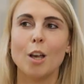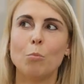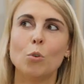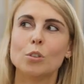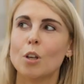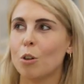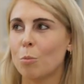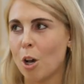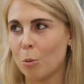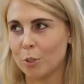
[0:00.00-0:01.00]
Musste auch
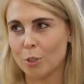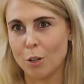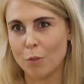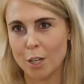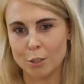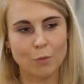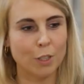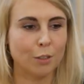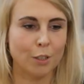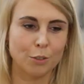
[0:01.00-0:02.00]
überhaupt nicht darauf achten,
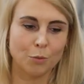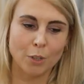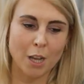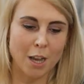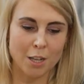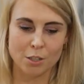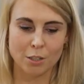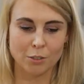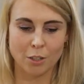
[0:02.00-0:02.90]
was sind das für Gagen,